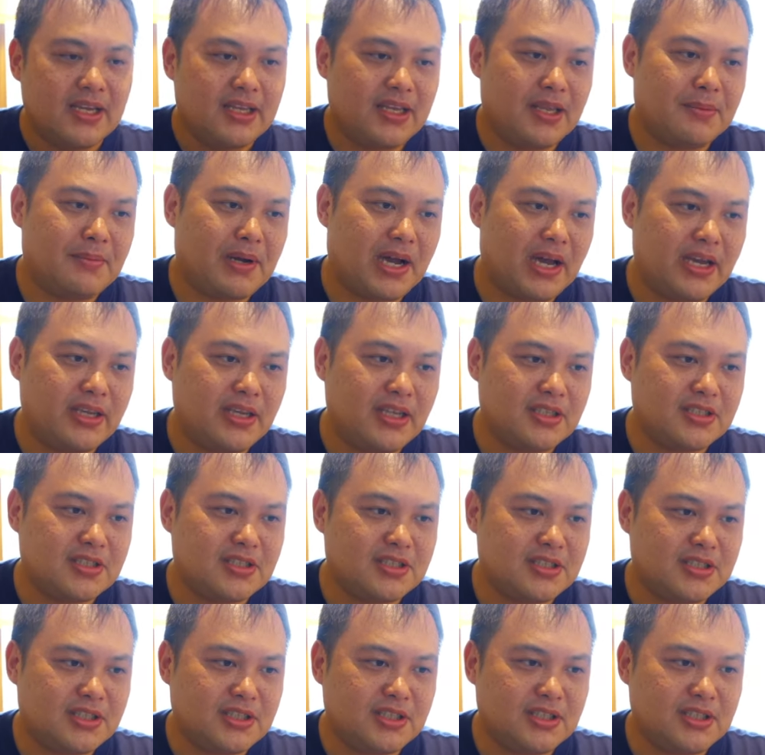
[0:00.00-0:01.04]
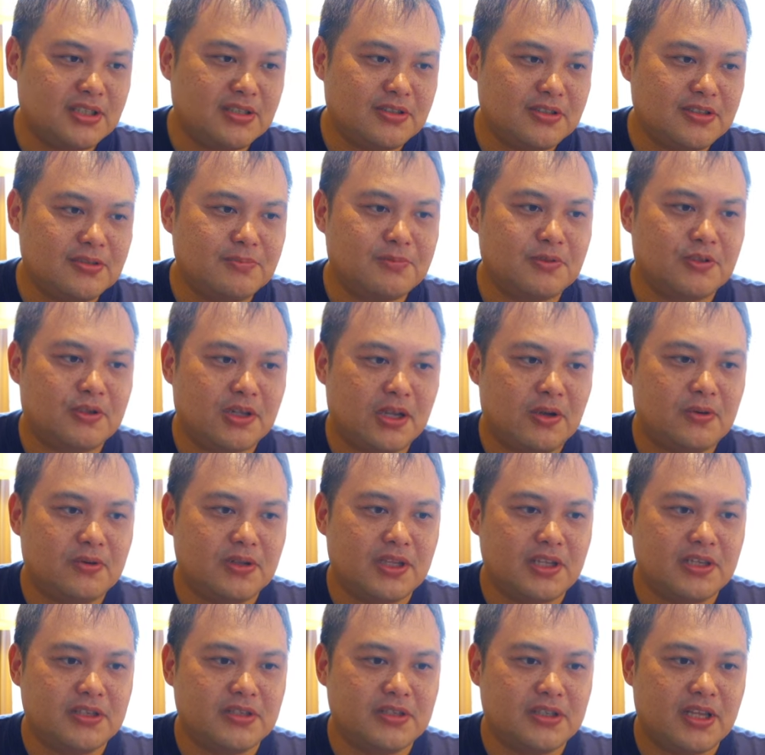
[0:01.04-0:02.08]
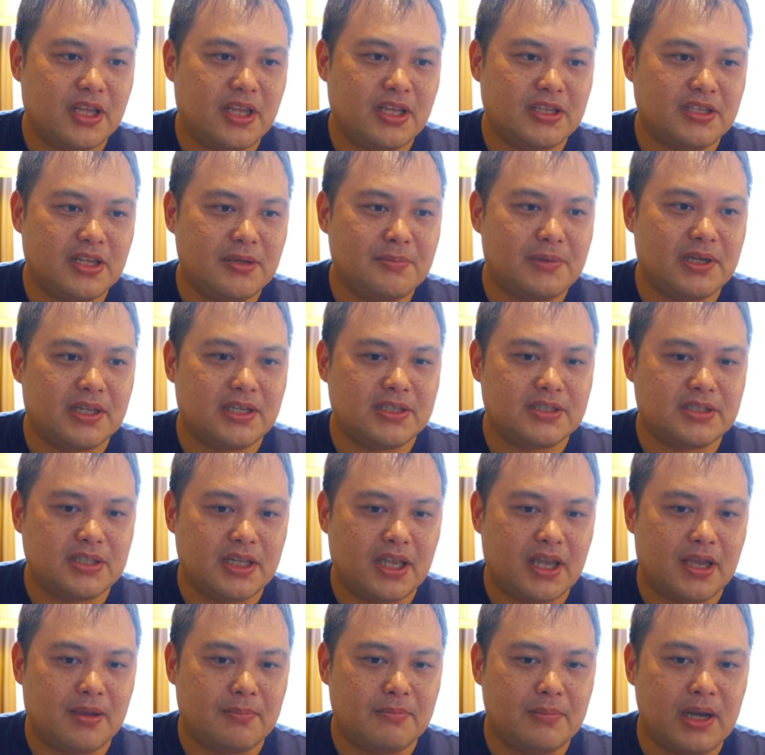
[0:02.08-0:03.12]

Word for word: で、まあ、IHG グループのね、ホテルで言えばですね、